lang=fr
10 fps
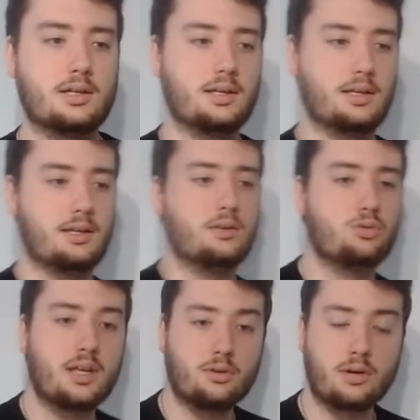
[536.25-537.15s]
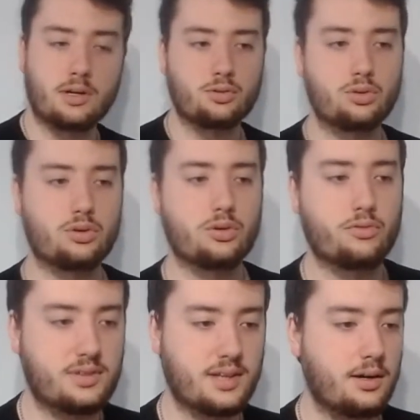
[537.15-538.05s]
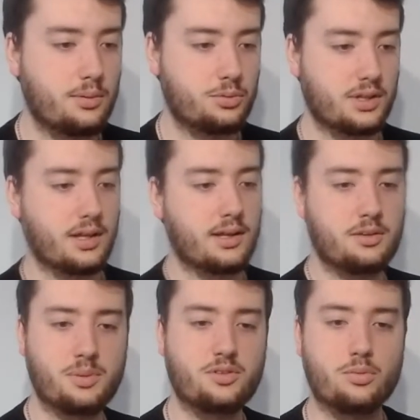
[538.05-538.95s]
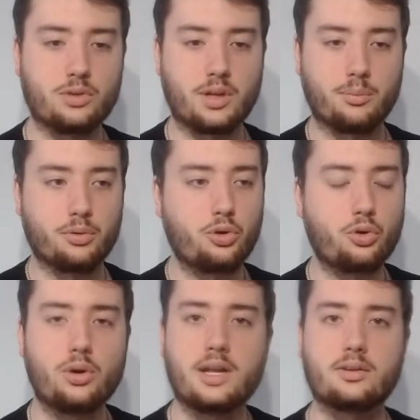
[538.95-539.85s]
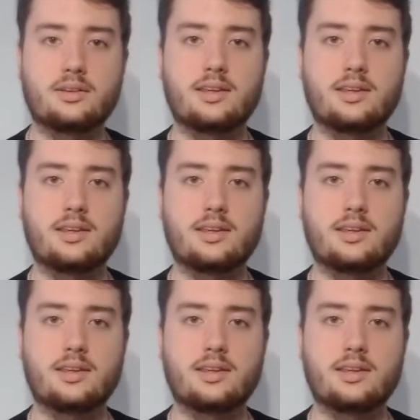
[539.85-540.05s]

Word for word: Et tu t'attends à un truc, vu que c'est un monde, un espèce de monde un peu cruel, etc.